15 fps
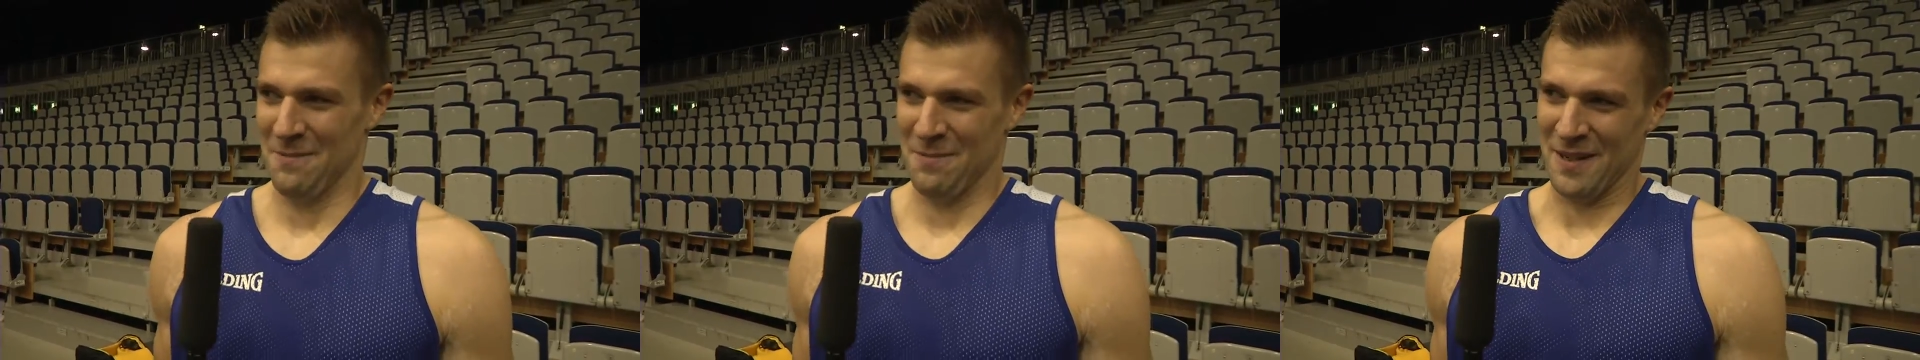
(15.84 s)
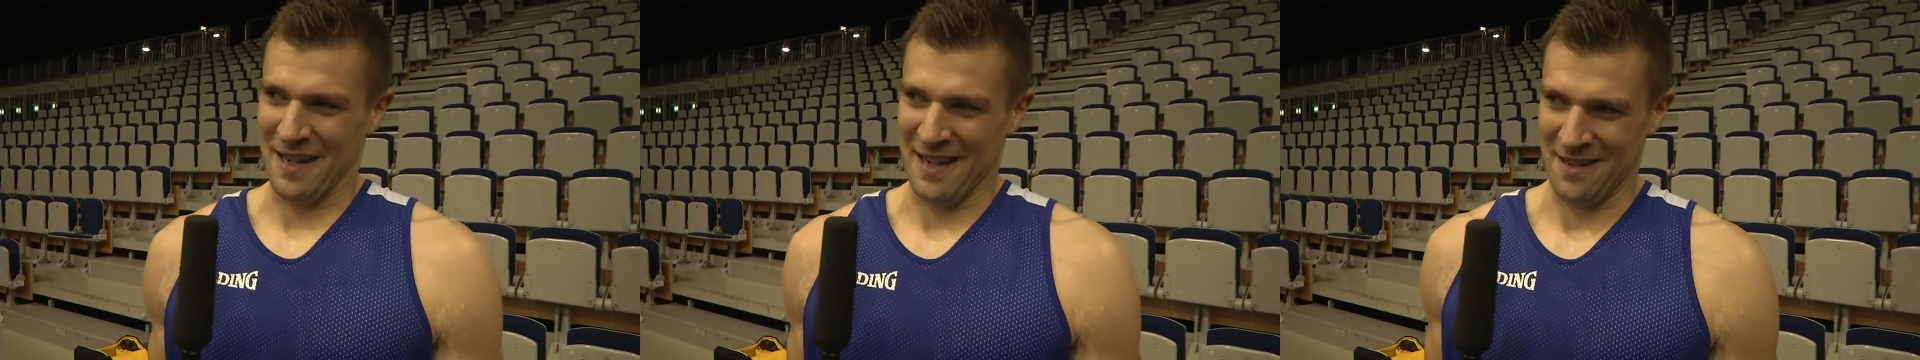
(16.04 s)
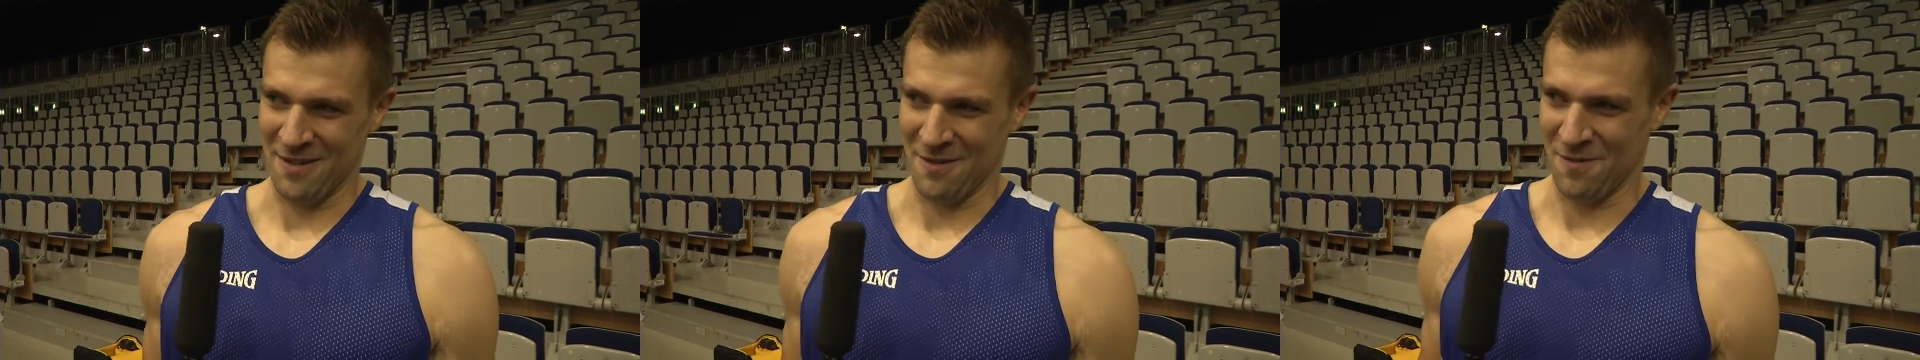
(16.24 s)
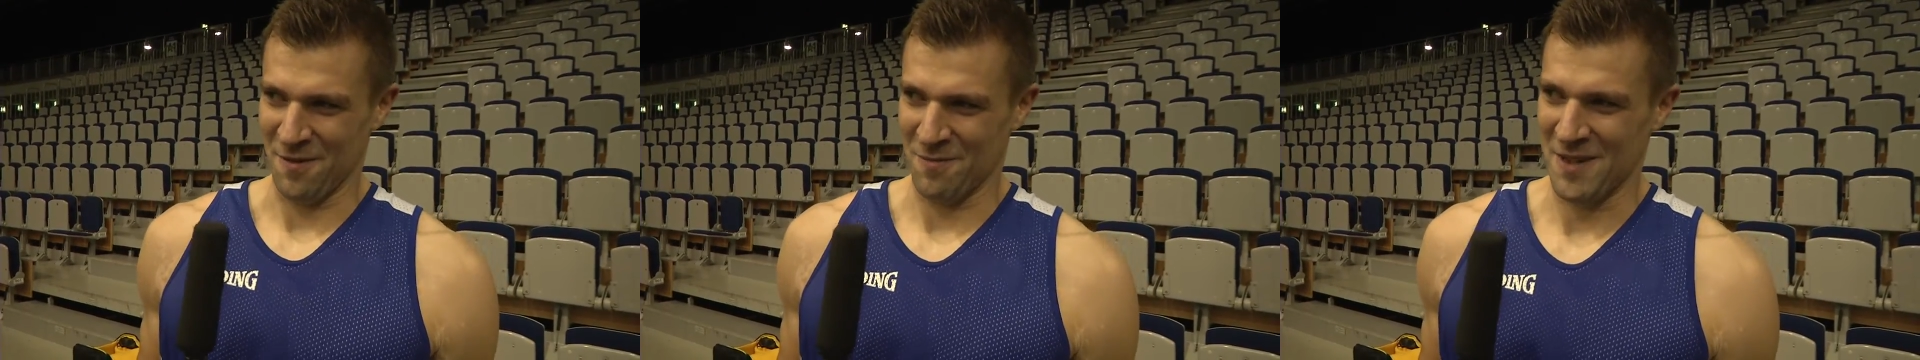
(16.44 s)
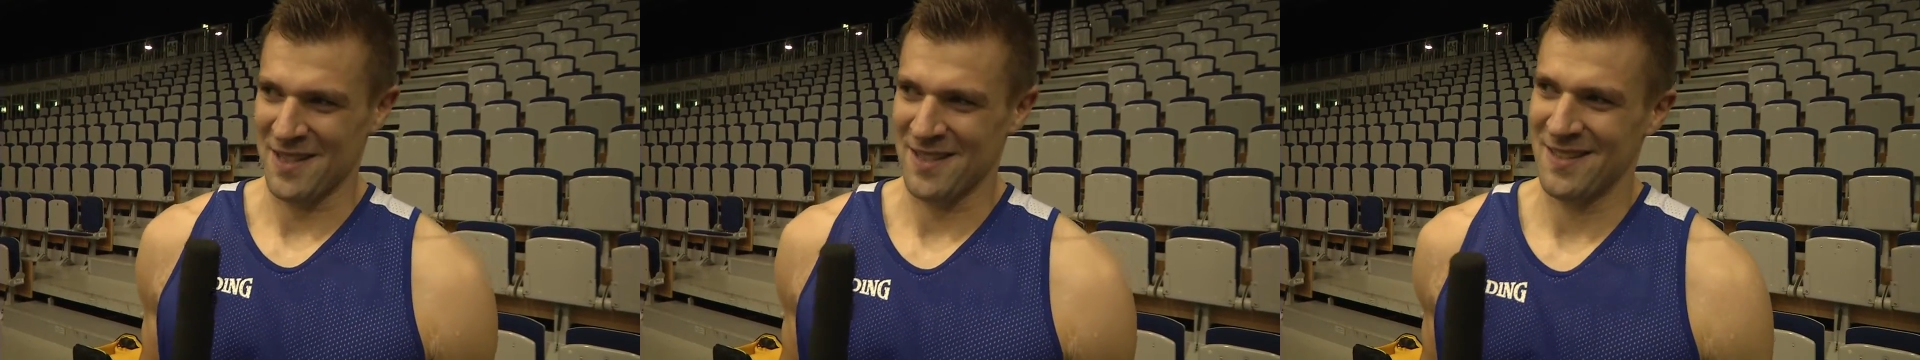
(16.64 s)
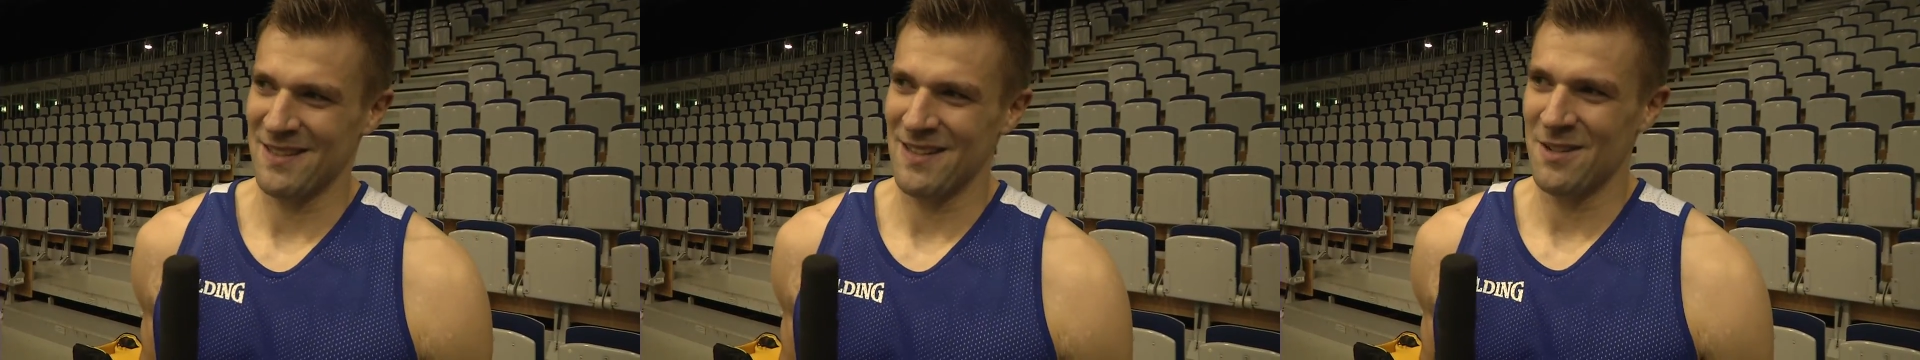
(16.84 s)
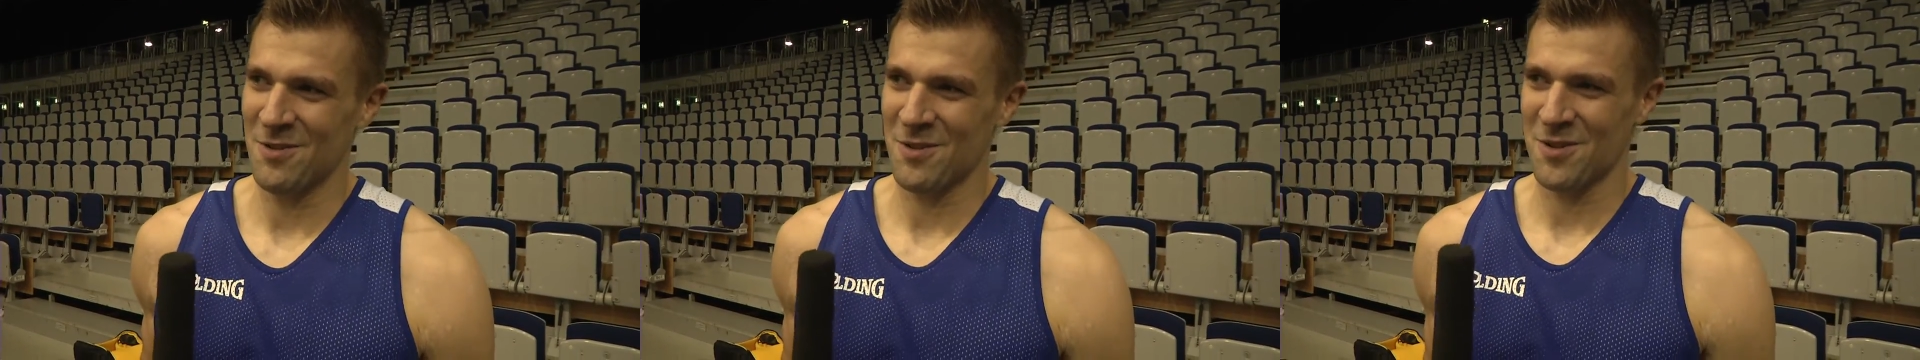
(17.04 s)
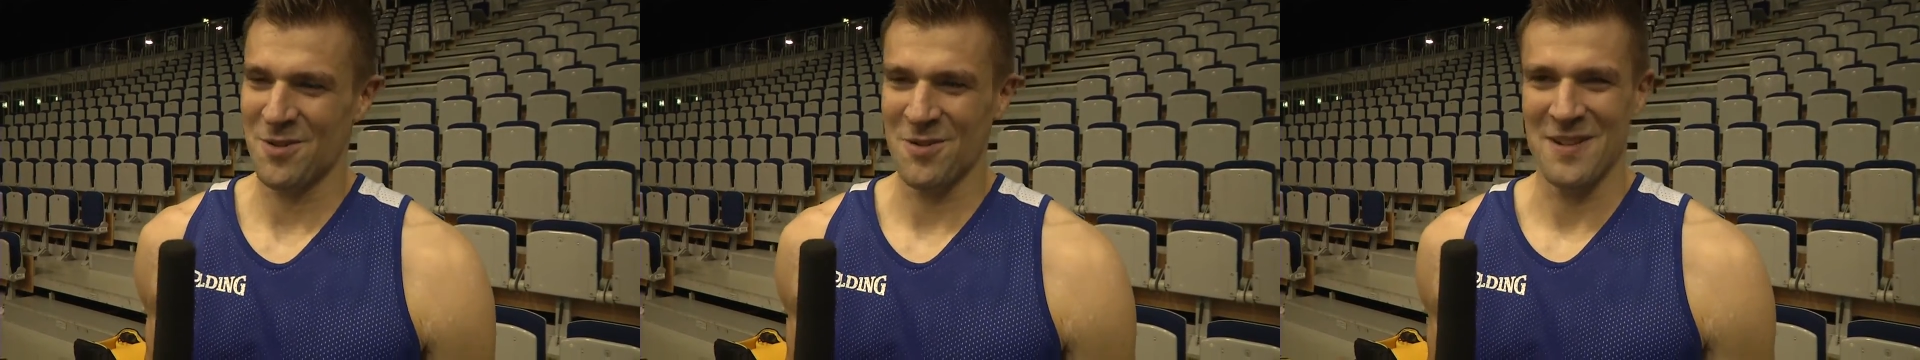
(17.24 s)
Gerade noch von Max Dideo
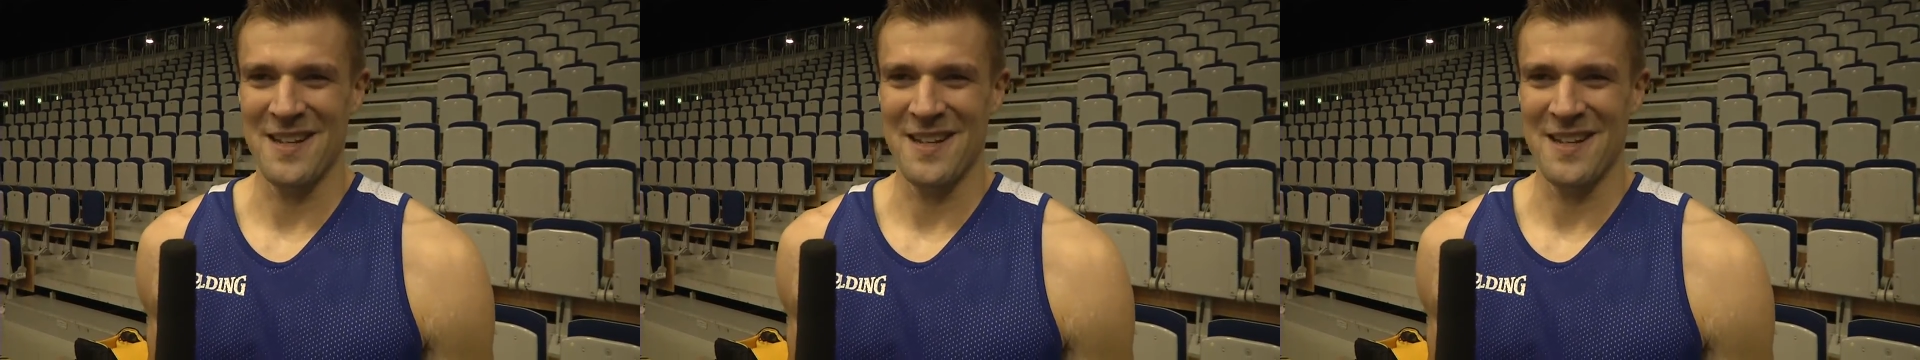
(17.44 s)
einen schönen